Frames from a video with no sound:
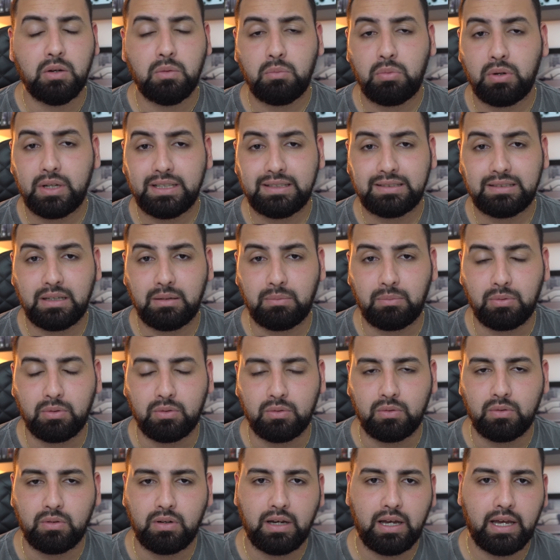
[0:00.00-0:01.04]
Por
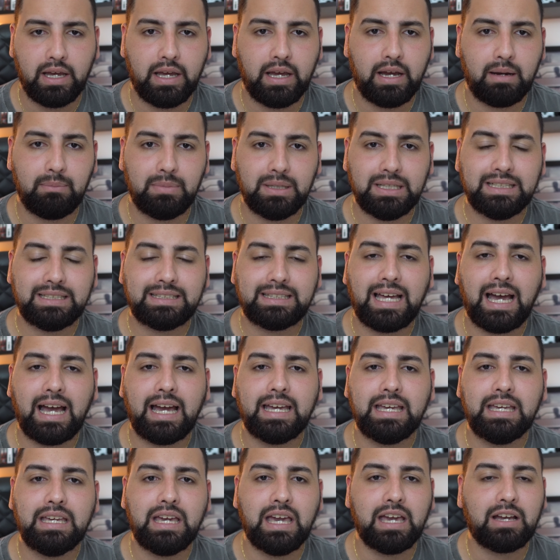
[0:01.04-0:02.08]
exemplo, é, habilitar
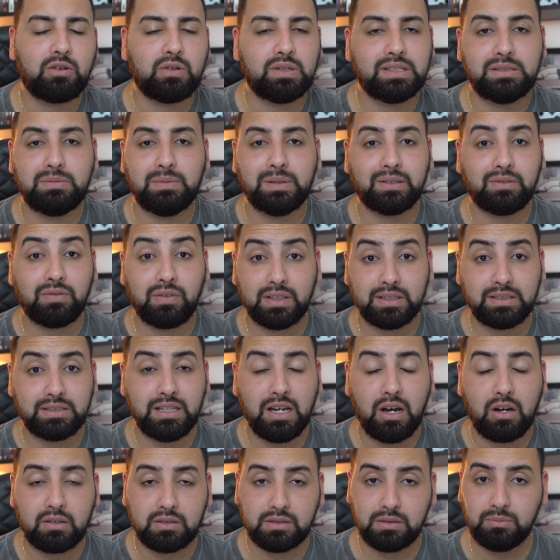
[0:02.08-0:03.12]
aí reconhecimento
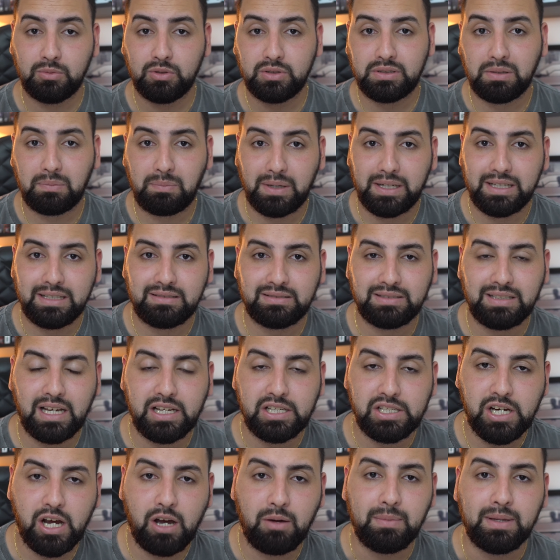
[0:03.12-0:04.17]
facial, que muitos aparelhos da
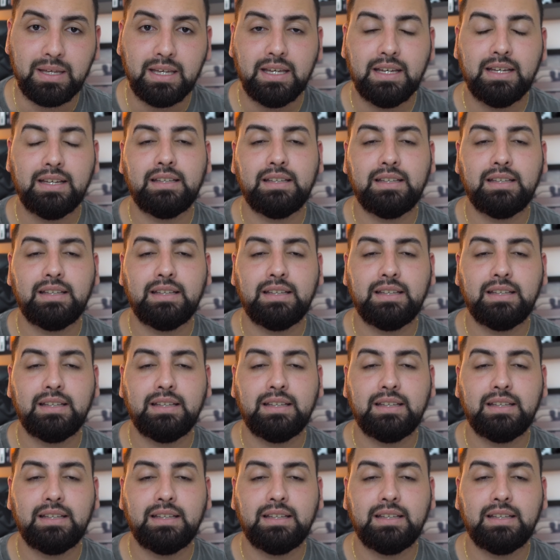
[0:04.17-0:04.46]
Xiaomi